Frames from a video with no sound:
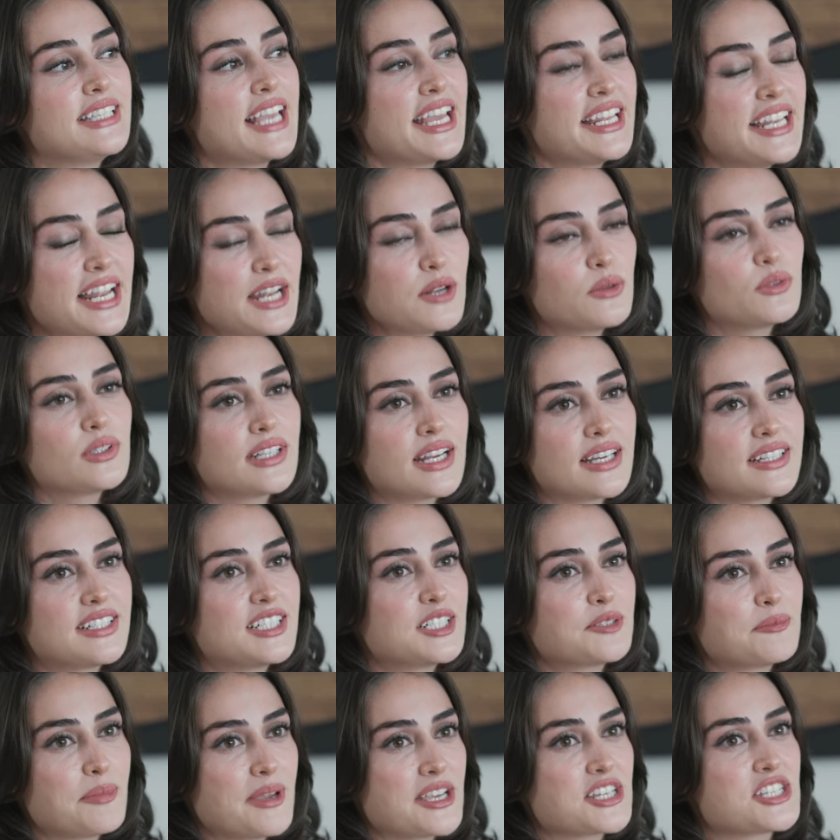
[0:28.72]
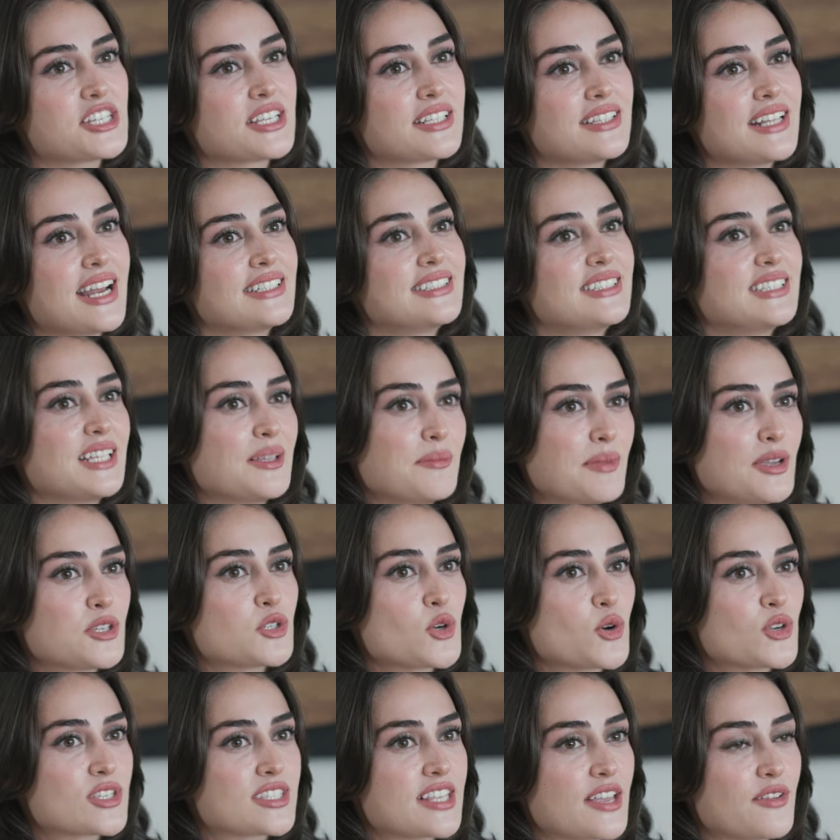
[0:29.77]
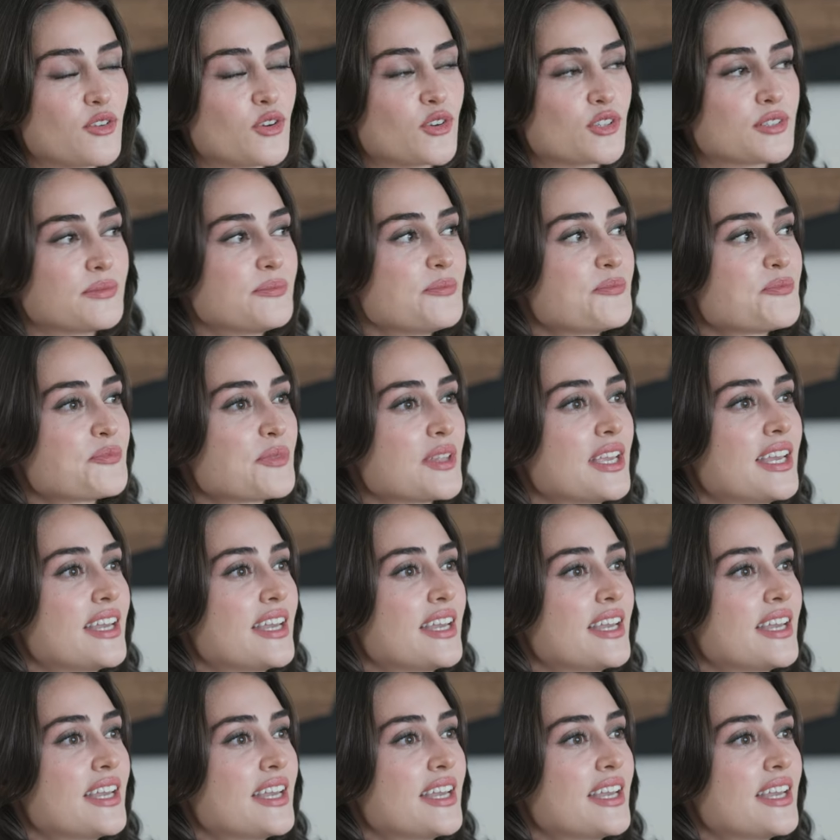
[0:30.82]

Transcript: Genel olarak 45'likler dinlemeyi çok seviyorum.